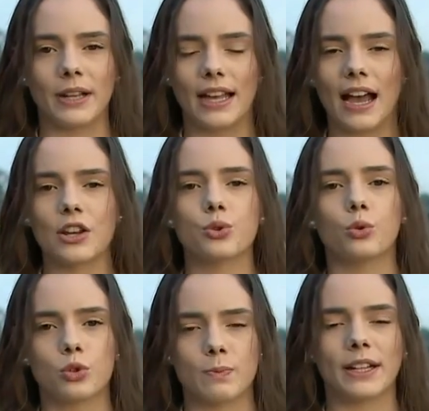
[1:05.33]
de pedágio,
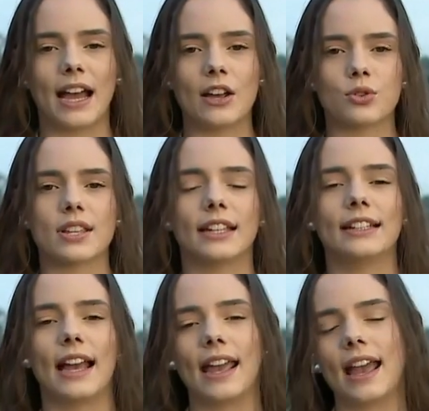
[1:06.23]
os pedágios aqui
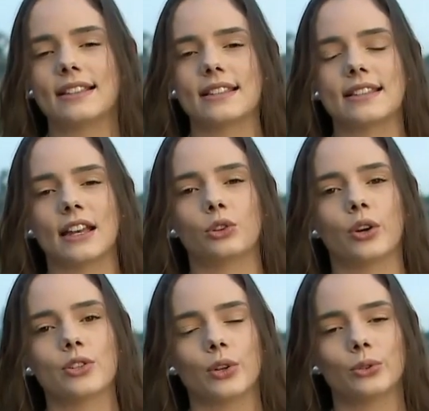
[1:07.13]
da RSC
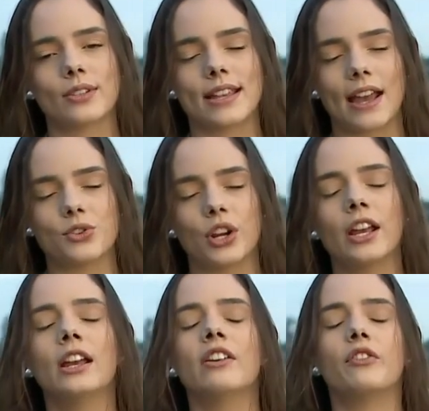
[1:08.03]
287
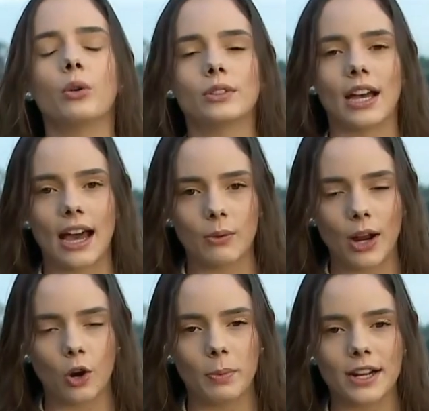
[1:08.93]
voltaram
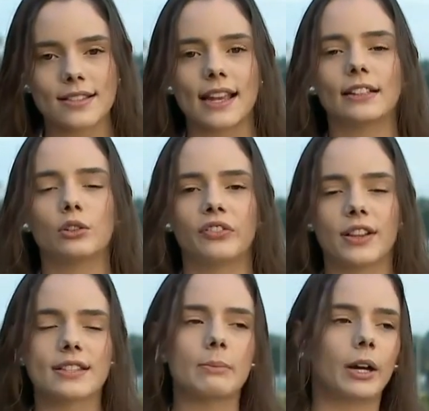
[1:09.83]
à cobrança ainda no fim
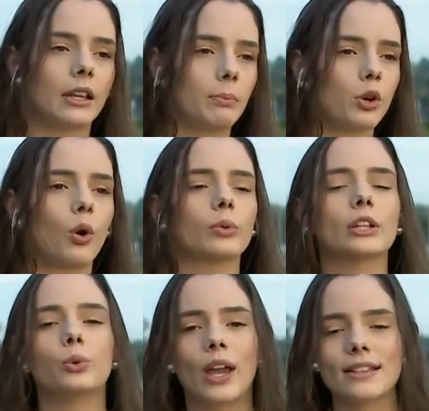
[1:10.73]
de semana por conta
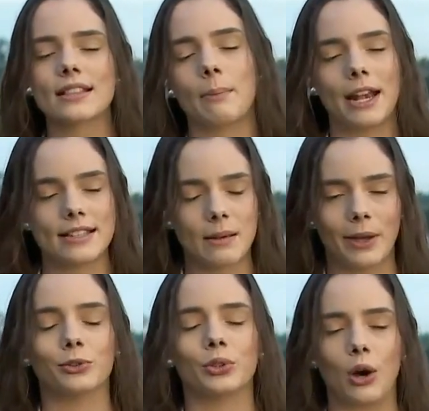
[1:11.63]
do
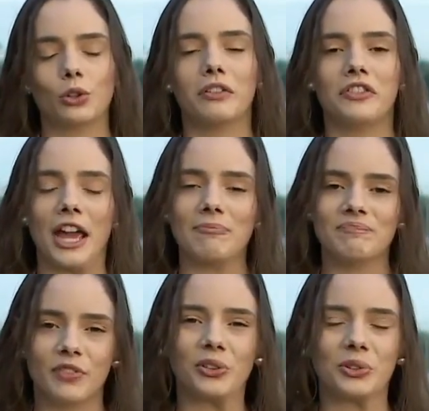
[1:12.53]
restabelecimento da rodovia.
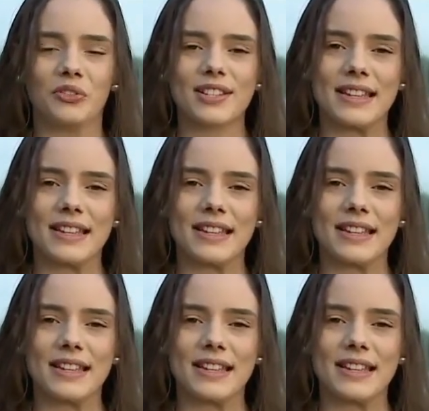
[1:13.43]
Volto com